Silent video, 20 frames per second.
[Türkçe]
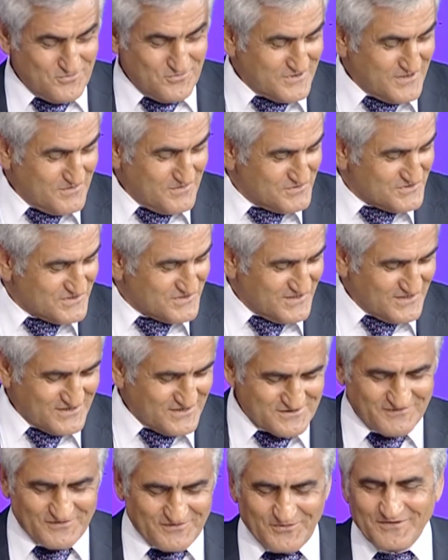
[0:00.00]
Burada bir çay
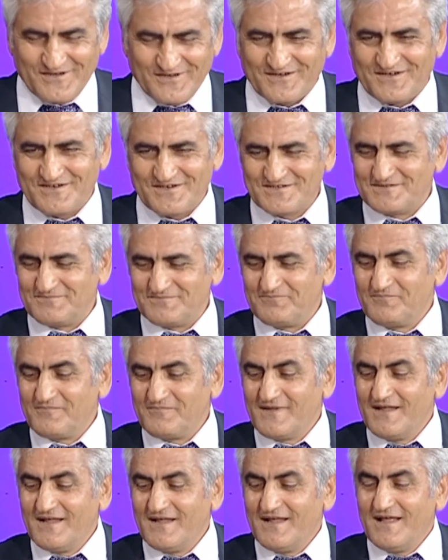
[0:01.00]
ağacı var onunla karıştım.
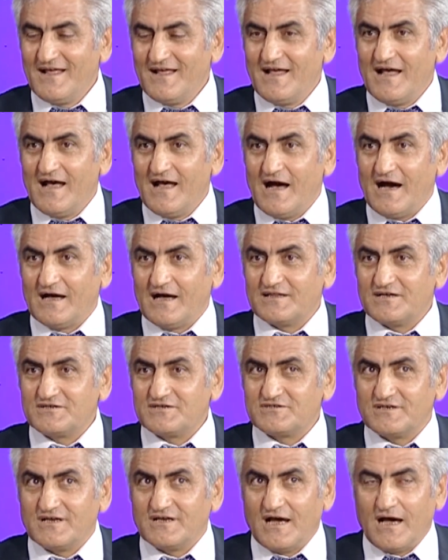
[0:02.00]
Ada
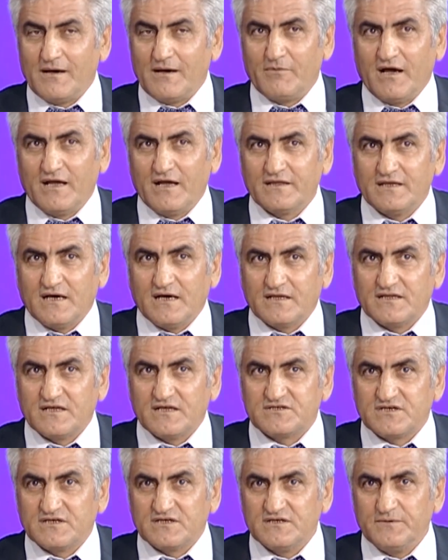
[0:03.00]
çayı ama hangi
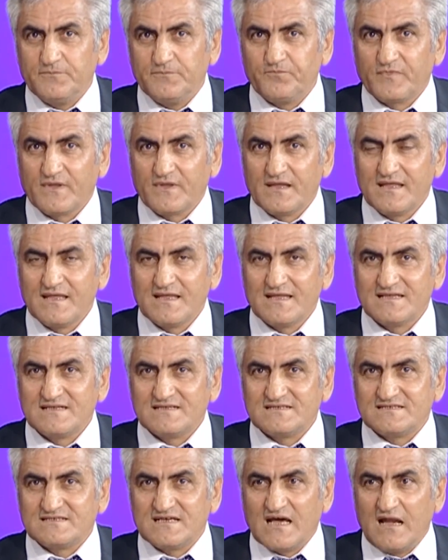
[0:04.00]
ada çayı?
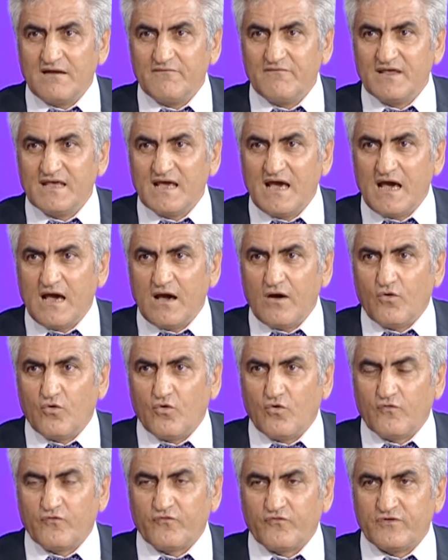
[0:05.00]
Zalvia
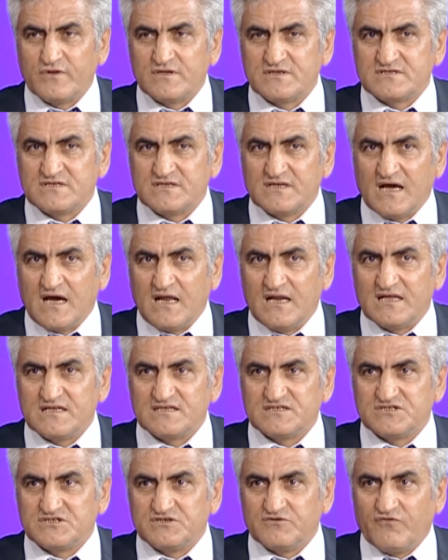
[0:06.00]

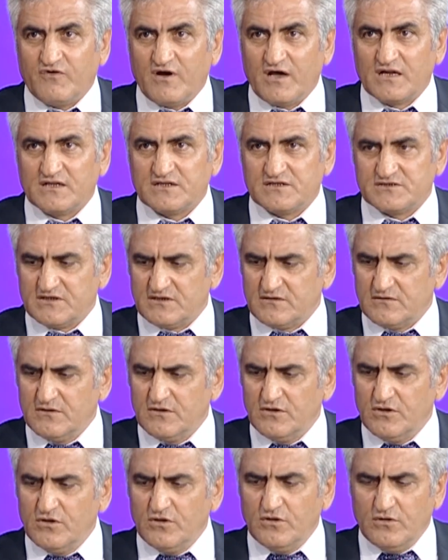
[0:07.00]
officinalis şifalı şey.
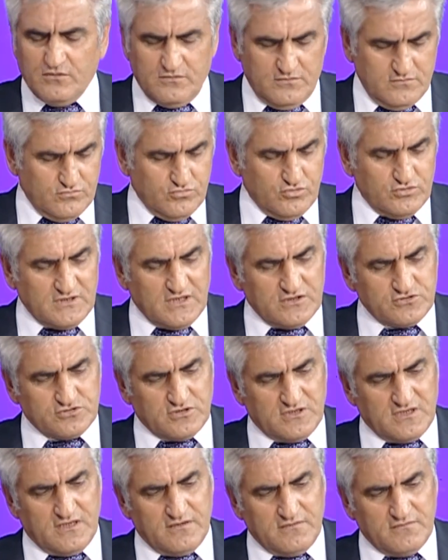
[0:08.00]
Bundan
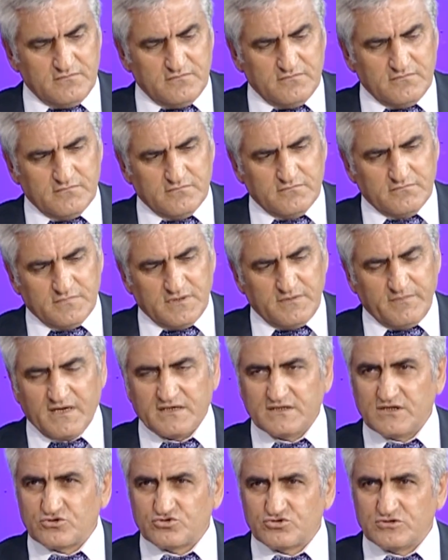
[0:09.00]
şöyle bir
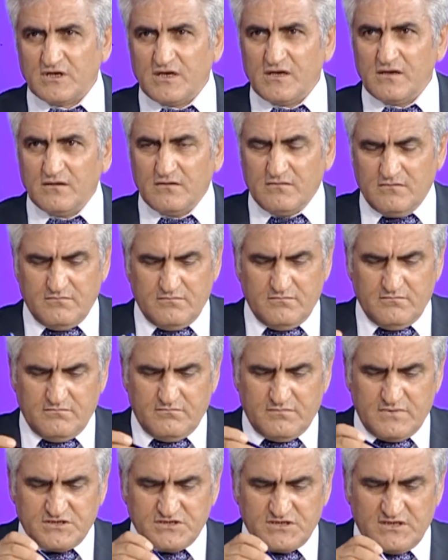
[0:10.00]
bardak suya
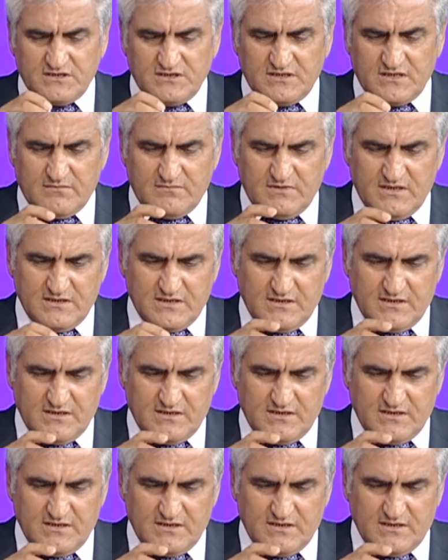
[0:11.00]
5-6 damla